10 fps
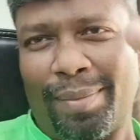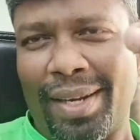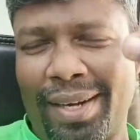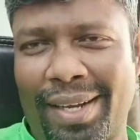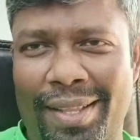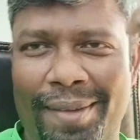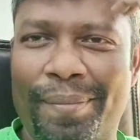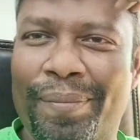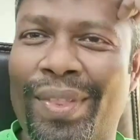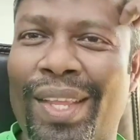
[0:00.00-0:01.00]
செமினாரும் இருக்காது
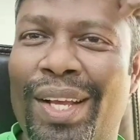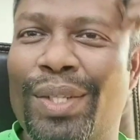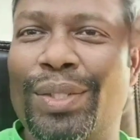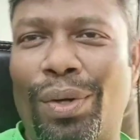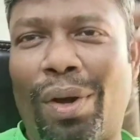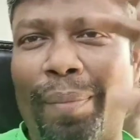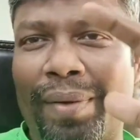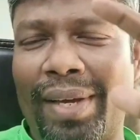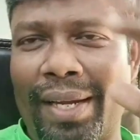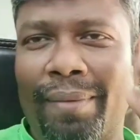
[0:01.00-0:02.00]
ஸோ
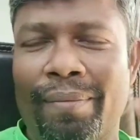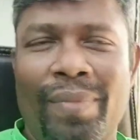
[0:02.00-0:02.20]
டாபிக் வேறு